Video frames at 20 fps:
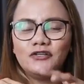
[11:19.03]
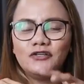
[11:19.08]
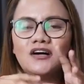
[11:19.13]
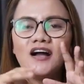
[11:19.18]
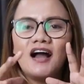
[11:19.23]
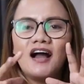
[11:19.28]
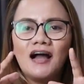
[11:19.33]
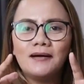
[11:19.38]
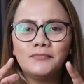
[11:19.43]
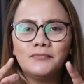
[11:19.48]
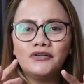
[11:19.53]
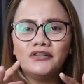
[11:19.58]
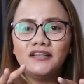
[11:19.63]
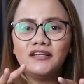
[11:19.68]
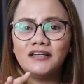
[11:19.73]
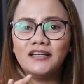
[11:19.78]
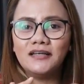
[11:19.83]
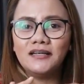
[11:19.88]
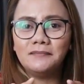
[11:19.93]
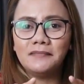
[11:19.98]
yung hamon
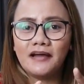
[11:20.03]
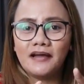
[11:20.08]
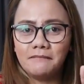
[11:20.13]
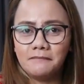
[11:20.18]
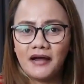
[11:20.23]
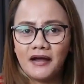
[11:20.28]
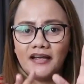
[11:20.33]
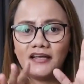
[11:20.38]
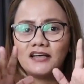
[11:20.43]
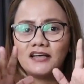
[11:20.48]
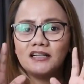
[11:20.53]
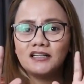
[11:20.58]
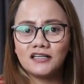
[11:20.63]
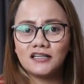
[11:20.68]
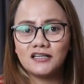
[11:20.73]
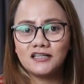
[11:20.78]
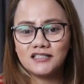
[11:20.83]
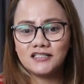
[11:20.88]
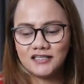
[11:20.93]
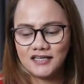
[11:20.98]
ni Michael
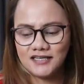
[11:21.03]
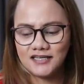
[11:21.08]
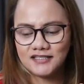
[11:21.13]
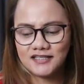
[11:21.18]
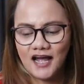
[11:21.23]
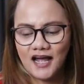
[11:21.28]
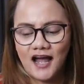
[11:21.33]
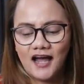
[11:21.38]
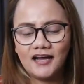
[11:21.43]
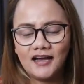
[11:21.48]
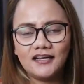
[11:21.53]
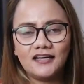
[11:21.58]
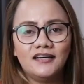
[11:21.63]
Garcia sa